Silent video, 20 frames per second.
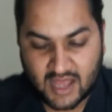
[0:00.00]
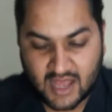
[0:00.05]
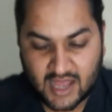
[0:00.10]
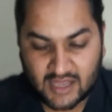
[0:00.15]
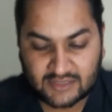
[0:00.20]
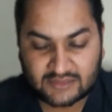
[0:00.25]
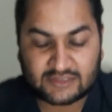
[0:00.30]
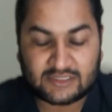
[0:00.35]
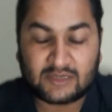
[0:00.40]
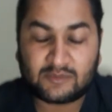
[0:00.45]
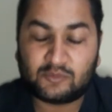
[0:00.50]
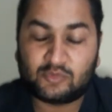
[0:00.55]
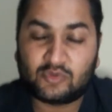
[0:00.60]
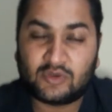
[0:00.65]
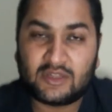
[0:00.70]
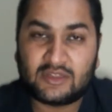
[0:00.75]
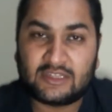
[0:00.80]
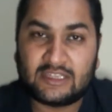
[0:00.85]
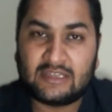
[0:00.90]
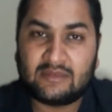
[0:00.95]
आज तक
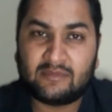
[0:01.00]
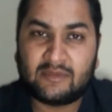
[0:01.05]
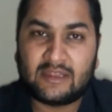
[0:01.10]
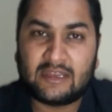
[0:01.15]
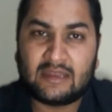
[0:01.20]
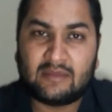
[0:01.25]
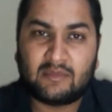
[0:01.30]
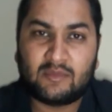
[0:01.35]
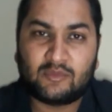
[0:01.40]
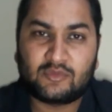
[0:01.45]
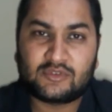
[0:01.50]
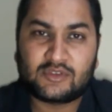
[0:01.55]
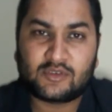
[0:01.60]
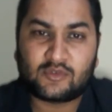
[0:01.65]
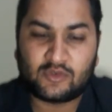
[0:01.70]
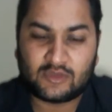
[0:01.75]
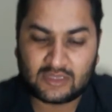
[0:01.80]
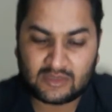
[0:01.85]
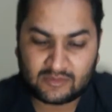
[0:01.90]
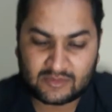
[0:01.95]
पूरे तीन महीने में मुझे
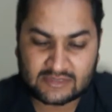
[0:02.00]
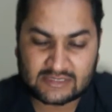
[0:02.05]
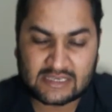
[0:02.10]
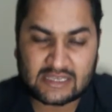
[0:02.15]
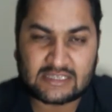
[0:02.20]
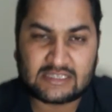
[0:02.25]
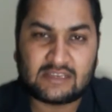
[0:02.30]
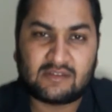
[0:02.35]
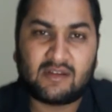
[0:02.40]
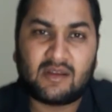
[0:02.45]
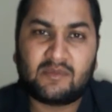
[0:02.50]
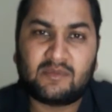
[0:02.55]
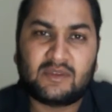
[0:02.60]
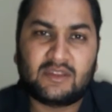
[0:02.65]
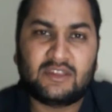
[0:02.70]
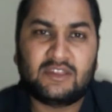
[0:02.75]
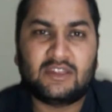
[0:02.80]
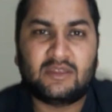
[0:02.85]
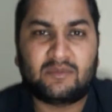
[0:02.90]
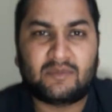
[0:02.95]
कोई भी इसका जवाब
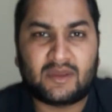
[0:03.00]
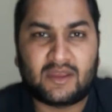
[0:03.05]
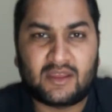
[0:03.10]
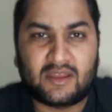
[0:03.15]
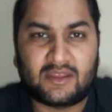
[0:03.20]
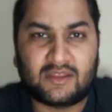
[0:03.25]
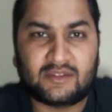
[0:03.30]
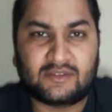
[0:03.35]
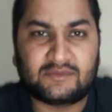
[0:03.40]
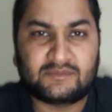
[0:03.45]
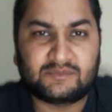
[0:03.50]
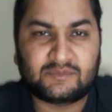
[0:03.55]
नहीं दे पाया है